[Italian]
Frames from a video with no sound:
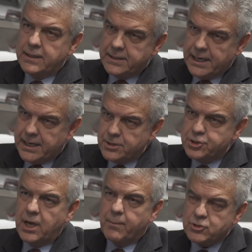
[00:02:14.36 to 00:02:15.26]

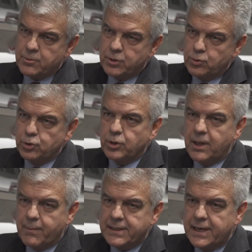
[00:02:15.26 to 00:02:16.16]
dell'energia, ma soprattutto
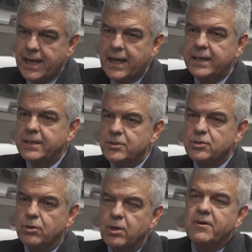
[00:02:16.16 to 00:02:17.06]
dei materiali che si
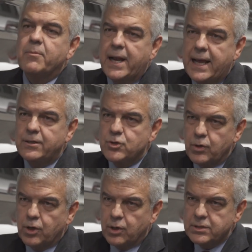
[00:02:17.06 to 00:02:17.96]
sono riverberati
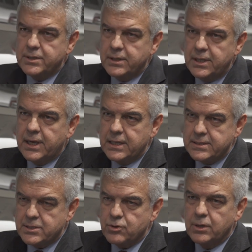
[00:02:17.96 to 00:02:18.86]
sui costi di
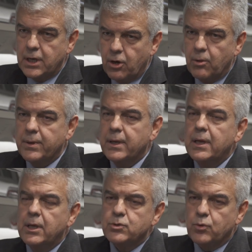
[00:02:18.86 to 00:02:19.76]
realizzazione delle opere.
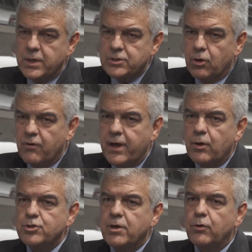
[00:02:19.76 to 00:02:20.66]
Su questo il
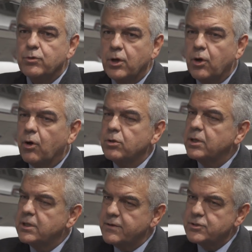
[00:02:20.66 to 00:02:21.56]
governo ci è venuto
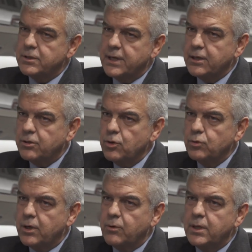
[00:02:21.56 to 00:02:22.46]
incontro attraverso il decreto
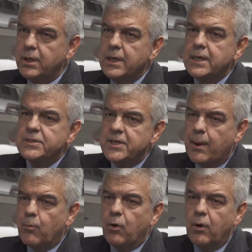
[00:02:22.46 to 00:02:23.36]
aiuti e quindi
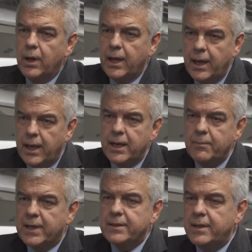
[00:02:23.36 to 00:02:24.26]
siamo eh,
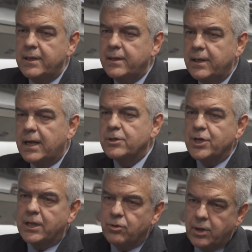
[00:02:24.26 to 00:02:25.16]
ripartiti
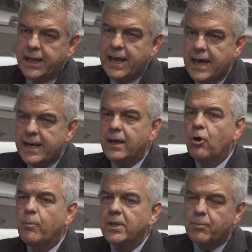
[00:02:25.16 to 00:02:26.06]
lanciando le gare
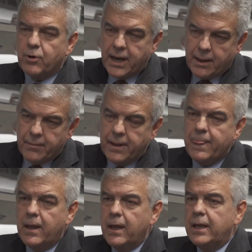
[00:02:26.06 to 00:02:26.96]
come da programma.
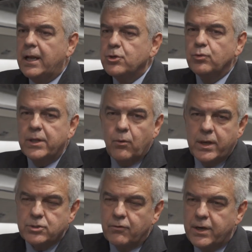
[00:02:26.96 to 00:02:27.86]
In aggiunta a
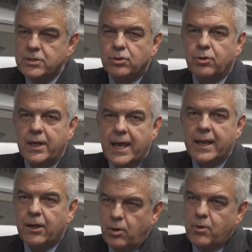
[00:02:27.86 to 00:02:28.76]
questo vorrei
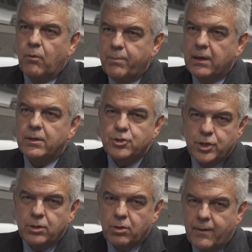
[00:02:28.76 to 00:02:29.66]
sottolineare che noi abbiamo un piano da
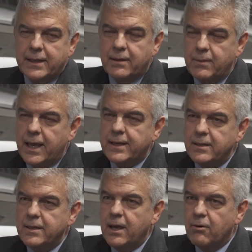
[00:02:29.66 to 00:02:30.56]
190
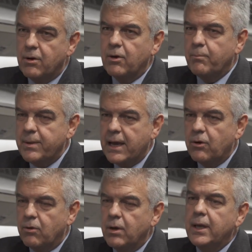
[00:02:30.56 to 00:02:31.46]
miliardi di euro, è un
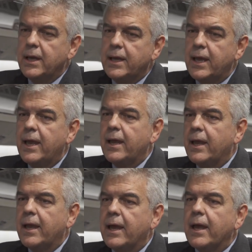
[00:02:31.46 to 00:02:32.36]
piano che
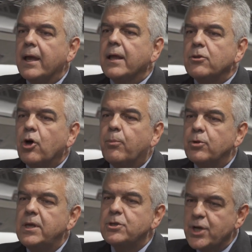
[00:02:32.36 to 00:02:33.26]
eh,
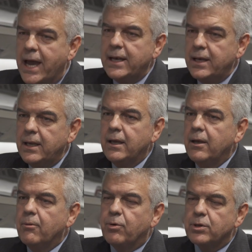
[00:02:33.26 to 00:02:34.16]
dopo dieci anni
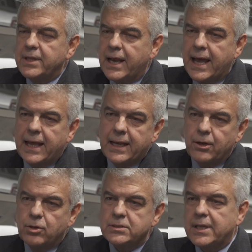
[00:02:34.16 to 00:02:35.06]
porterà la
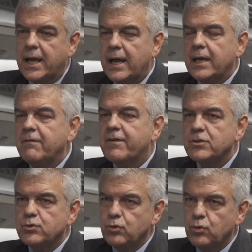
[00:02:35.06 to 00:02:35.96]
nostra
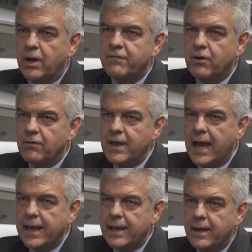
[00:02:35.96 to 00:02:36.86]
infrastruttura
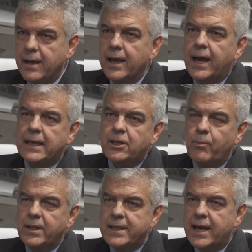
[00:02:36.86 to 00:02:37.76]
ferroviaria ad
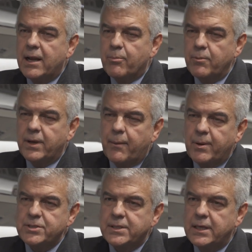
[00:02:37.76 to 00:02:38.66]
aumentare la propria
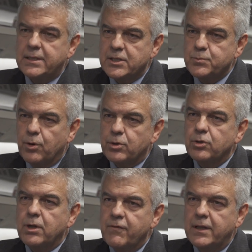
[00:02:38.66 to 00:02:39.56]
capacità di
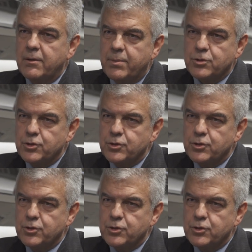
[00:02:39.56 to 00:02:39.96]
trasporto del 20%